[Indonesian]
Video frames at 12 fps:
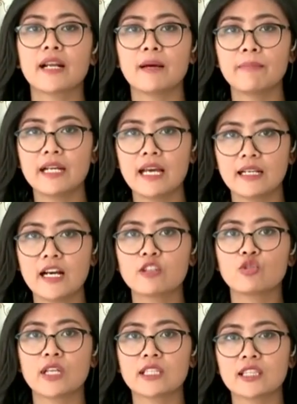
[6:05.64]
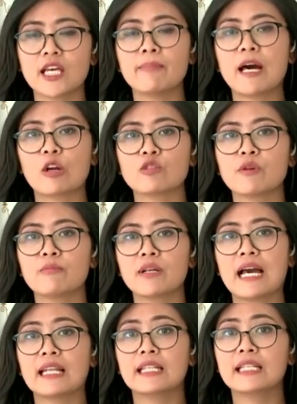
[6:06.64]
para pedagang juga tetap harus
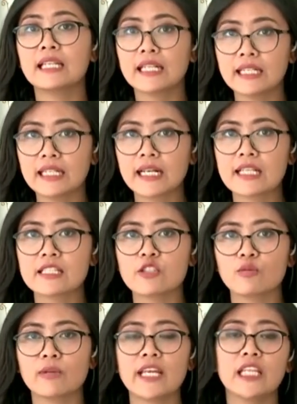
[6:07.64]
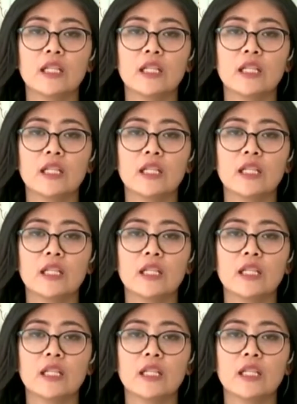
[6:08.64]
membekali diri dengan sejumlah